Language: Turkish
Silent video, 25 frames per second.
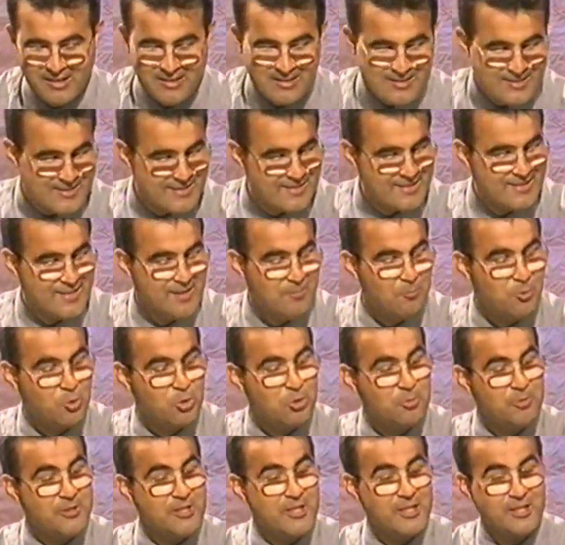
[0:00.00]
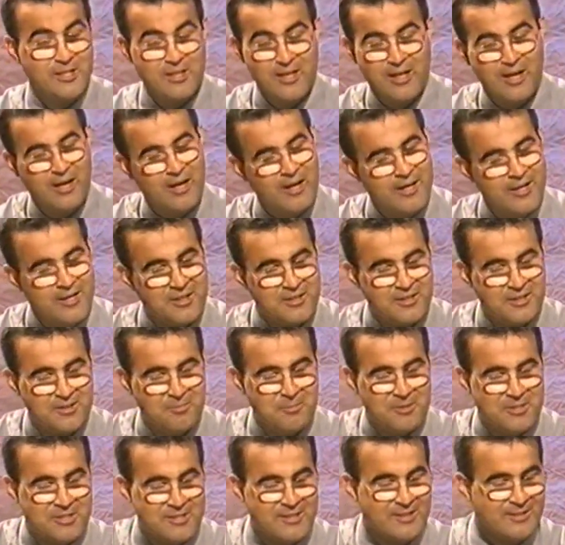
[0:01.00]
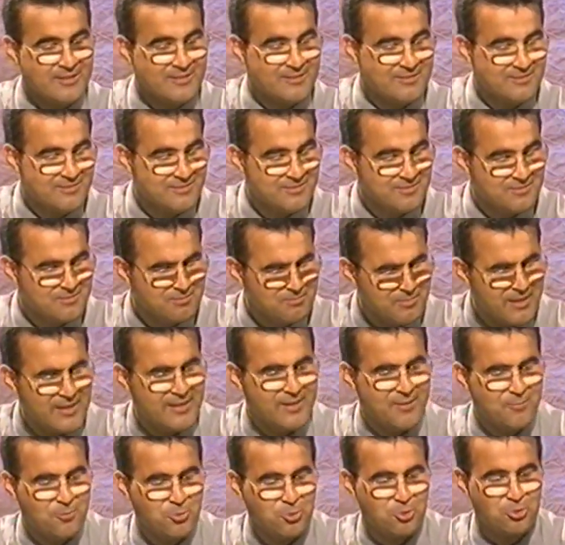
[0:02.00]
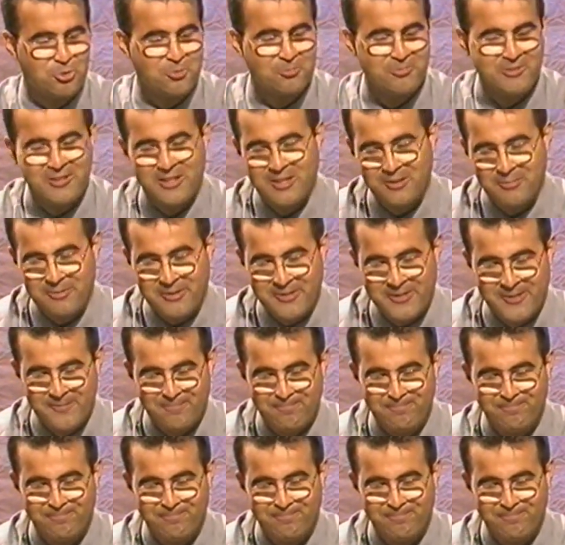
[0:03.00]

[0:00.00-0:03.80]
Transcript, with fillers: Sizi de mutlu bir şekilde ayırdığım için ben de mutluyum tabii ki.